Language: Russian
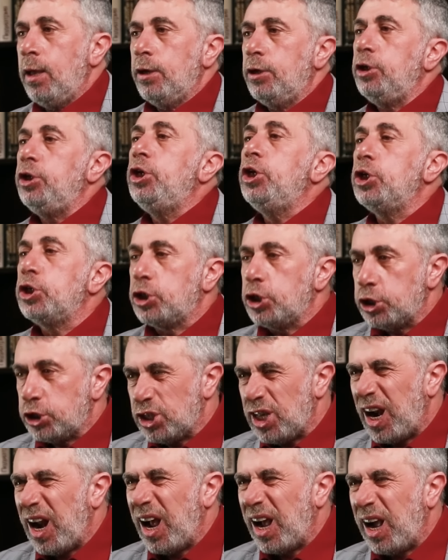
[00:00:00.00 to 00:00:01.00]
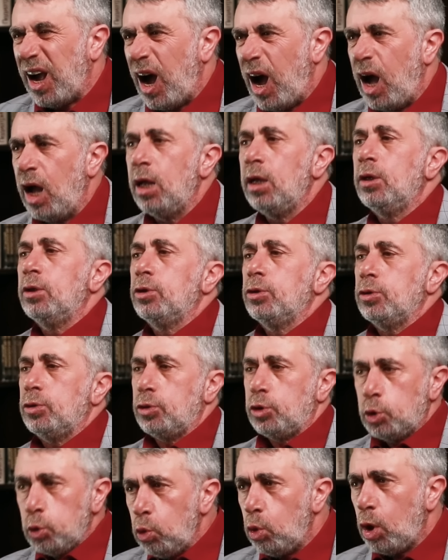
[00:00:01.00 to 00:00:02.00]
Ниже 40
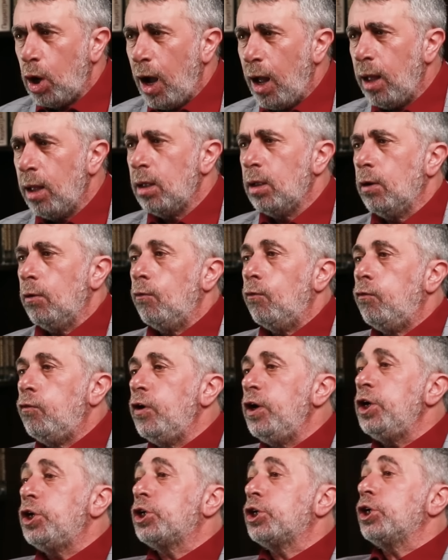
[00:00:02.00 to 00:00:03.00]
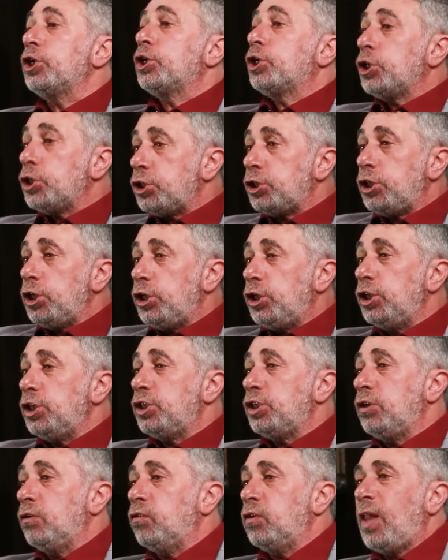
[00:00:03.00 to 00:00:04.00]
сухо. Выше
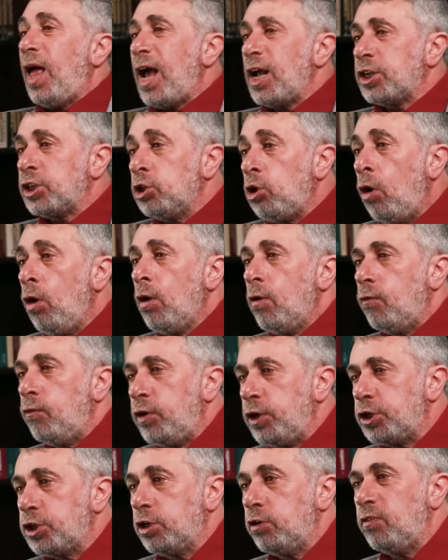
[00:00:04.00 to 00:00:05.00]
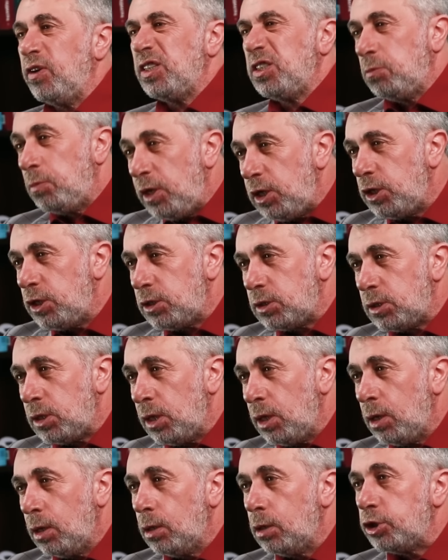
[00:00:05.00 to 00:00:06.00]
60 влажно. Выше
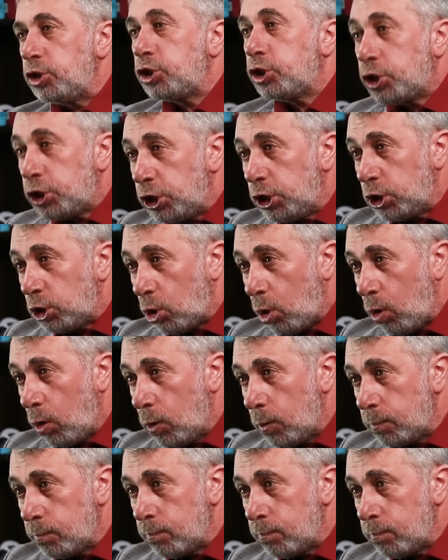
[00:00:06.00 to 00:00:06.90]
80 сыро.